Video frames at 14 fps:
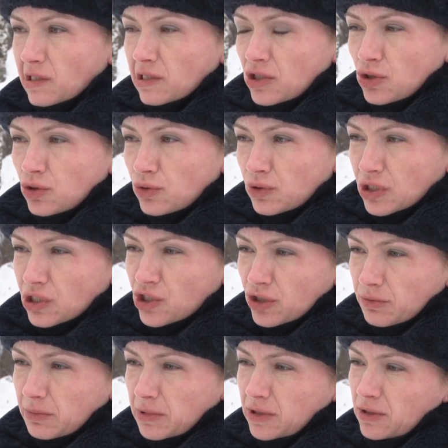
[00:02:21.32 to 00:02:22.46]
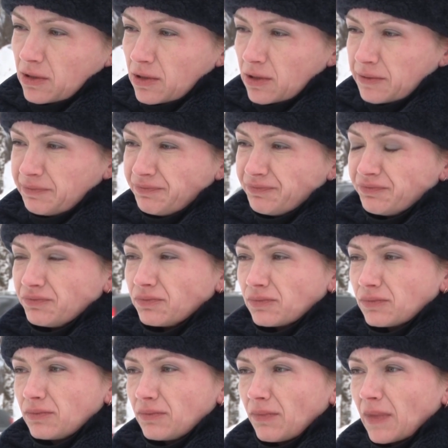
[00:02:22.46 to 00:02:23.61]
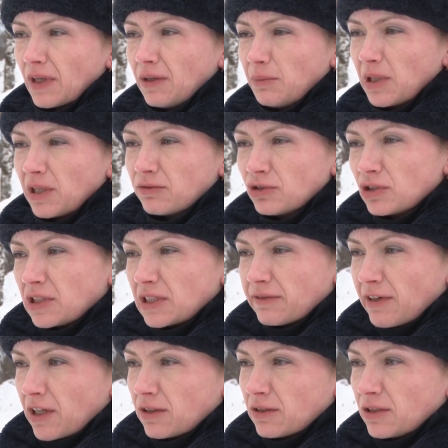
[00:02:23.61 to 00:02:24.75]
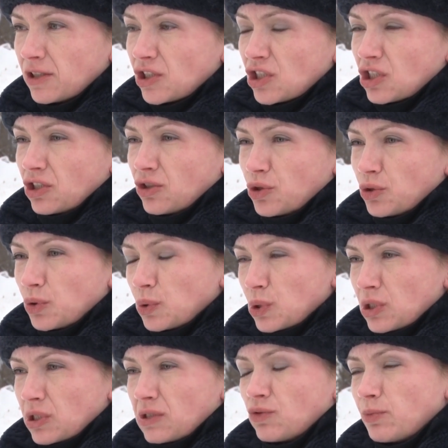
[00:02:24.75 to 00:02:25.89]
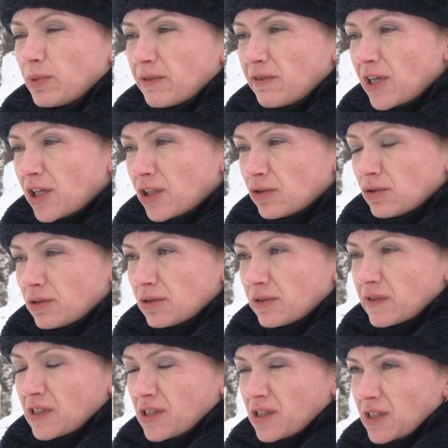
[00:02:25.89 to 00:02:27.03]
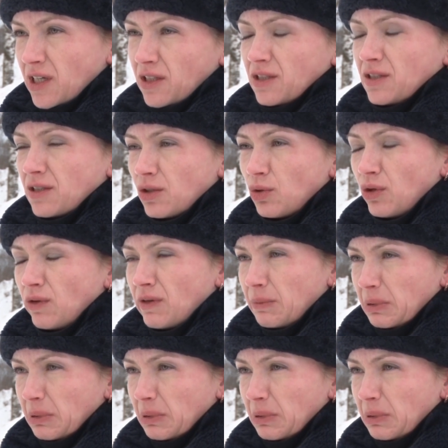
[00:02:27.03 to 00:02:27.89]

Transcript: скоростной режим, эм, боковой интервал или же еще хуже управляют э, в состоянии алкогольного